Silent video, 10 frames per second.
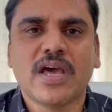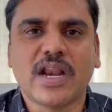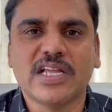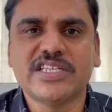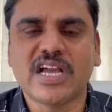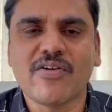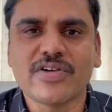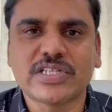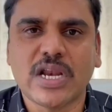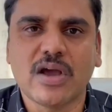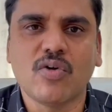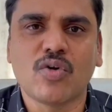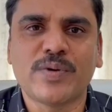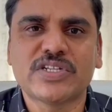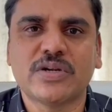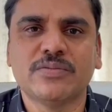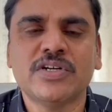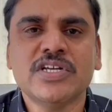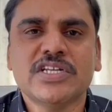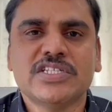రాజ్యాంగ వ్యవస్థలను అగౌరవపరచడం
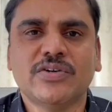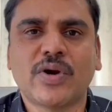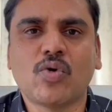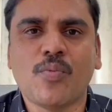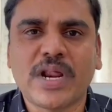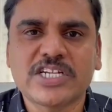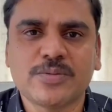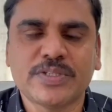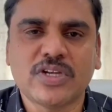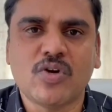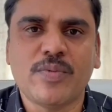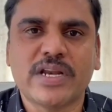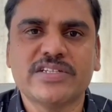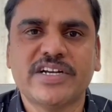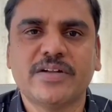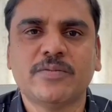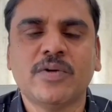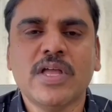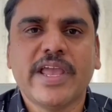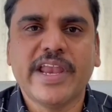చివరకు ఉపరాష్ట్రపతిని అవమానం చేయడం
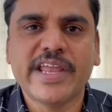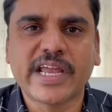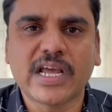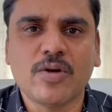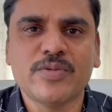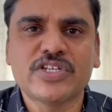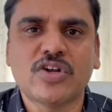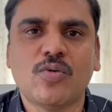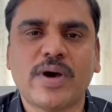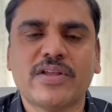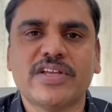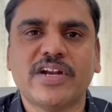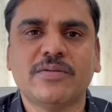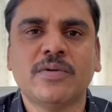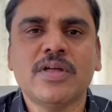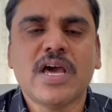ఎన్నికల కమిషన్ అవమానం చేయడం